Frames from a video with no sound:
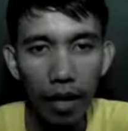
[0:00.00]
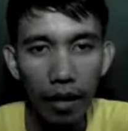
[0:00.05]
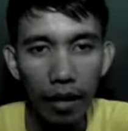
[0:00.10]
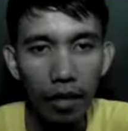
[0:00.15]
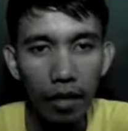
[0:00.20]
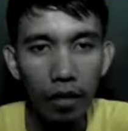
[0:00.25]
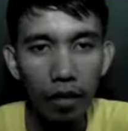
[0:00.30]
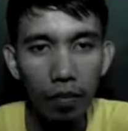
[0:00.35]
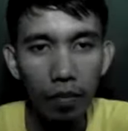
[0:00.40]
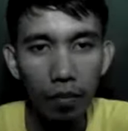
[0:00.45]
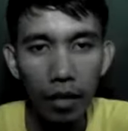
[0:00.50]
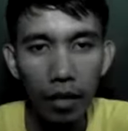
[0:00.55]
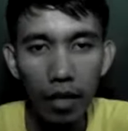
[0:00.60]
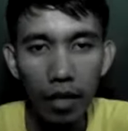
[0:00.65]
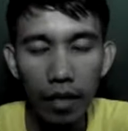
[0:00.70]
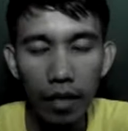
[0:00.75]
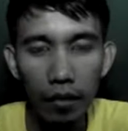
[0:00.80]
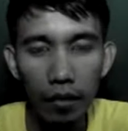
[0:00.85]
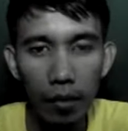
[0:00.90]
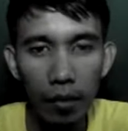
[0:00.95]
at
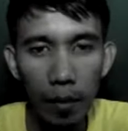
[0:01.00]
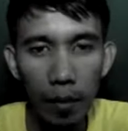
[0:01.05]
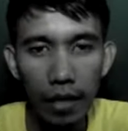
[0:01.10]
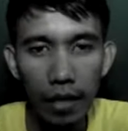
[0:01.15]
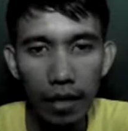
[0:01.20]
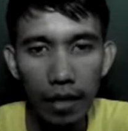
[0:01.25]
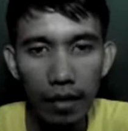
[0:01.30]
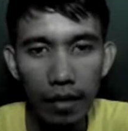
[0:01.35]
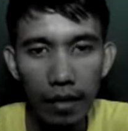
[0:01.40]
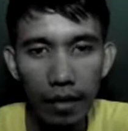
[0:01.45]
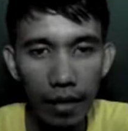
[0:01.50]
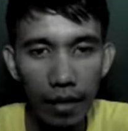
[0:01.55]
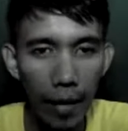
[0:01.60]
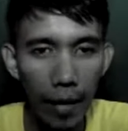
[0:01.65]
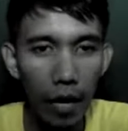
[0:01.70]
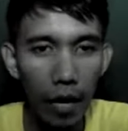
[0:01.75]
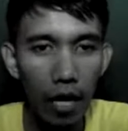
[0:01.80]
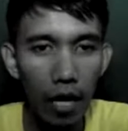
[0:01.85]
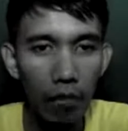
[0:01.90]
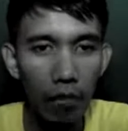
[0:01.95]
pinagpapatay
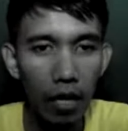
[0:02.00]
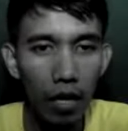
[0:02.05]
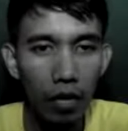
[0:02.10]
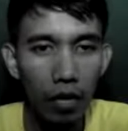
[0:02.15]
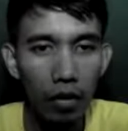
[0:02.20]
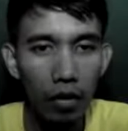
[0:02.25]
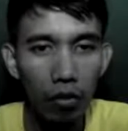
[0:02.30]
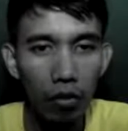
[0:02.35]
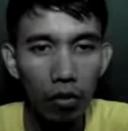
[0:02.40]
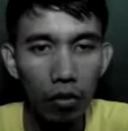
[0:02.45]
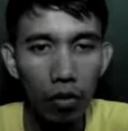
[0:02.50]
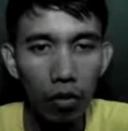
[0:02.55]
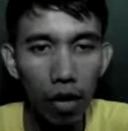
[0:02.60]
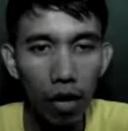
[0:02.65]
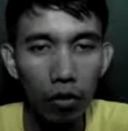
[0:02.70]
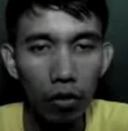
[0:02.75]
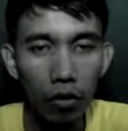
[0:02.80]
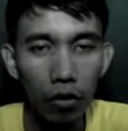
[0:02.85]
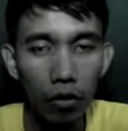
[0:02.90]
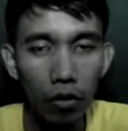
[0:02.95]
nila ang mga ito
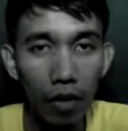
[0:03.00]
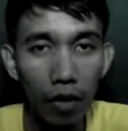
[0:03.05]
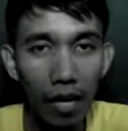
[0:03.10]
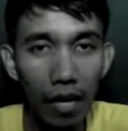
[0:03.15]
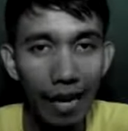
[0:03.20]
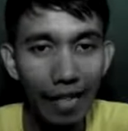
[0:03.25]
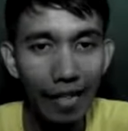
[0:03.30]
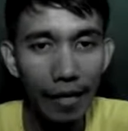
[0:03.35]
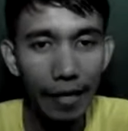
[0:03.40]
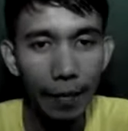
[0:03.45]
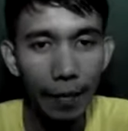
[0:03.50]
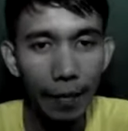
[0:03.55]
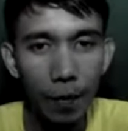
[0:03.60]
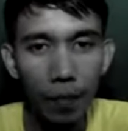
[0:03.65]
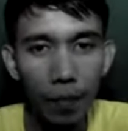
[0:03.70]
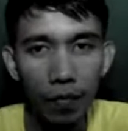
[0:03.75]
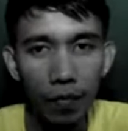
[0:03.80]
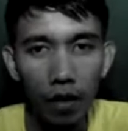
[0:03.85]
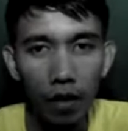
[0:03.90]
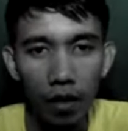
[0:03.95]
bago tumanghali.
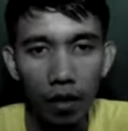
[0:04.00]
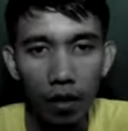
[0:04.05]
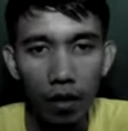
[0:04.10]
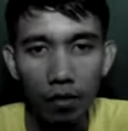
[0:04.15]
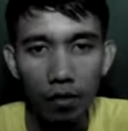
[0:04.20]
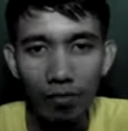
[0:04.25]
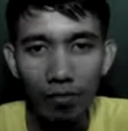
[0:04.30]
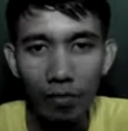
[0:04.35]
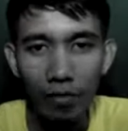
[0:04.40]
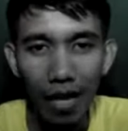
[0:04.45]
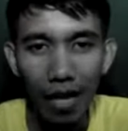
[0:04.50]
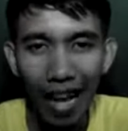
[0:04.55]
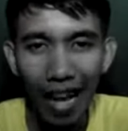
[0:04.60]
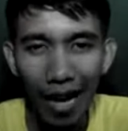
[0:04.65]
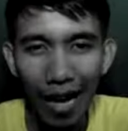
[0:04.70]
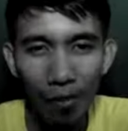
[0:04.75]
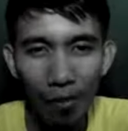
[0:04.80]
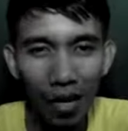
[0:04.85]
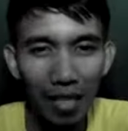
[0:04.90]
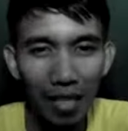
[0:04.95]

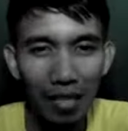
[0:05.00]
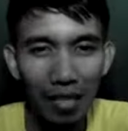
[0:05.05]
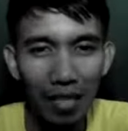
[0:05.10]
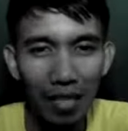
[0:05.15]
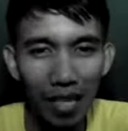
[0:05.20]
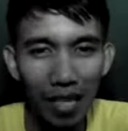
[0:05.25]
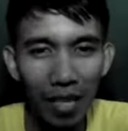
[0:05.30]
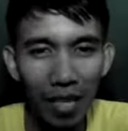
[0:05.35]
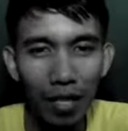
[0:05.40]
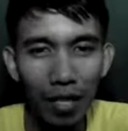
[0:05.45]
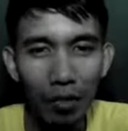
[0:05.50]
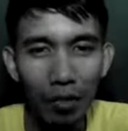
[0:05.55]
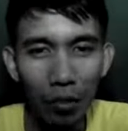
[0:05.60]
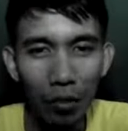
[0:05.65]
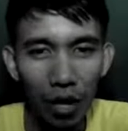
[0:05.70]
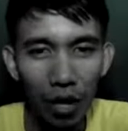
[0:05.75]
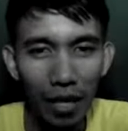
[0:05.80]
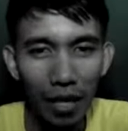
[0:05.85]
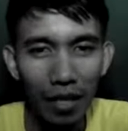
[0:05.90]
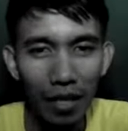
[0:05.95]
Ang mga natirang
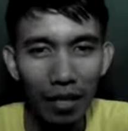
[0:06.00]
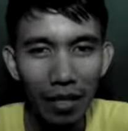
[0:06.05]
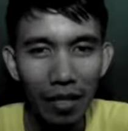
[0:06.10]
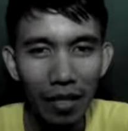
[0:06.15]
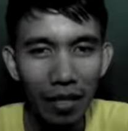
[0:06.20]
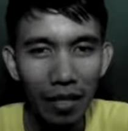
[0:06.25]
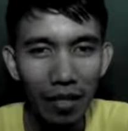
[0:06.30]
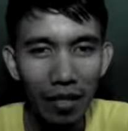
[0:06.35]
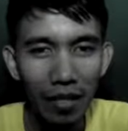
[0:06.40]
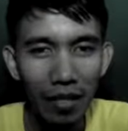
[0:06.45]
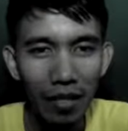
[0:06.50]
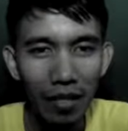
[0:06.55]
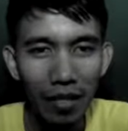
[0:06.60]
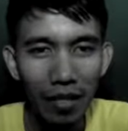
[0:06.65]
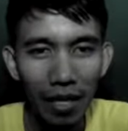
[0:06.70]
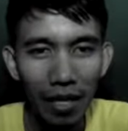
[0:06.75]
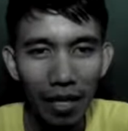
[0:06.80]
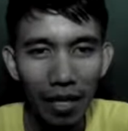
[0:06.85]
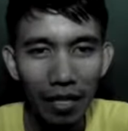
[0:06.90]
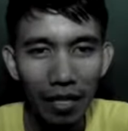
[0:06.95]
buhay
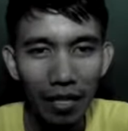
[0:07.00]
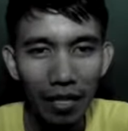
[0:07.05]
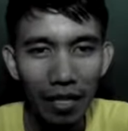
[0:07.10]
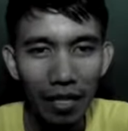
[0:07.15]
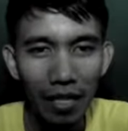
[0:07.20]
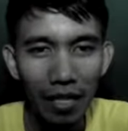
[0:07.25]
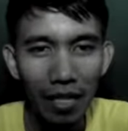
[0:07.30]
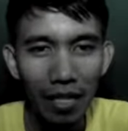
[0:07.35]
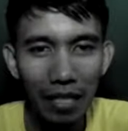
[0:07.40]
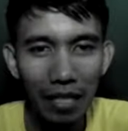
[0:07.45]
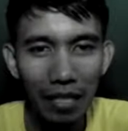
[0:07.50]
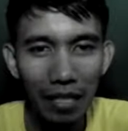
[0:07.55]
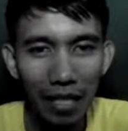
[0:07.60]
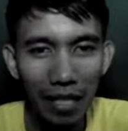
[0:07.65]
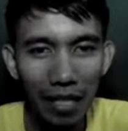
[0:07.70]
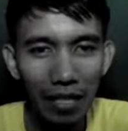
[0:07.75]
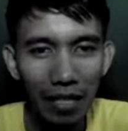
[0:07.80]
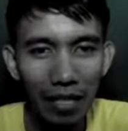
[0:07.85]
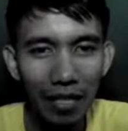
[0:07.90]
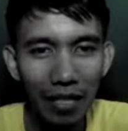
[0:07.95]
ay nagkanya
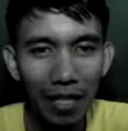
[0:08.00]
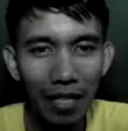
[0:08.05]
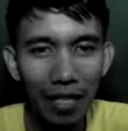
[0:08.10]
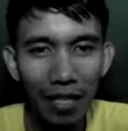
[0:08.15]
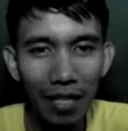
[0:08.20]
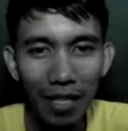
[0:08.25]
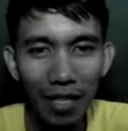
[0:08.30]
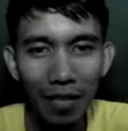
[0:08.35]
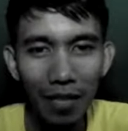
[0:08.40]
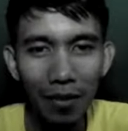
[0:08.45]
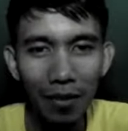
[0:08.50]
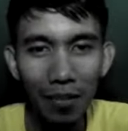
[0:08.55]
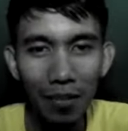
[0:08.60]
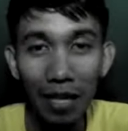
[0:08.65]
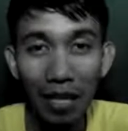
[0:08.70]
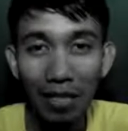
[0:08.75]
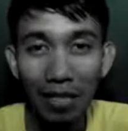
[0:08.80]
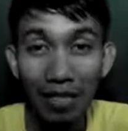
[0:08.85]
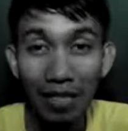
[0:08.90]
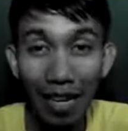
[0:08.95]
anya ng
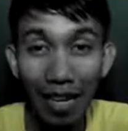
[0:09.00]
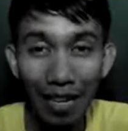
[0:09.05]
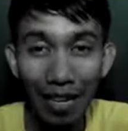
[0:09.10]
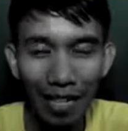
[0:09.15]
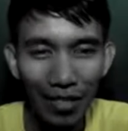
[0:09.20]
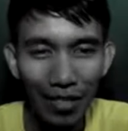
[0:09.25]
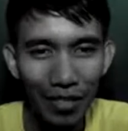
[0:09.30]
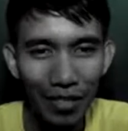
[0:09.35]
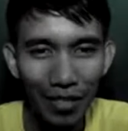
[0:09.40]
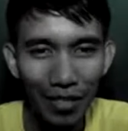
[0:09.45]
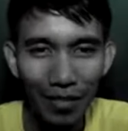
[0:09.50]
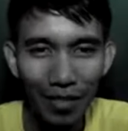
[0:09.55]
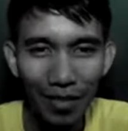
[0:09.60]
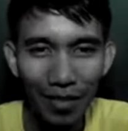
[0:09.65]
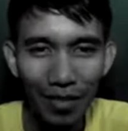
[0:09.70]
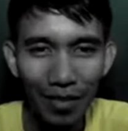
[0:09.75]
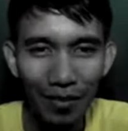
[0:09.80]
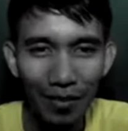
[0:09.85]
pagtakas.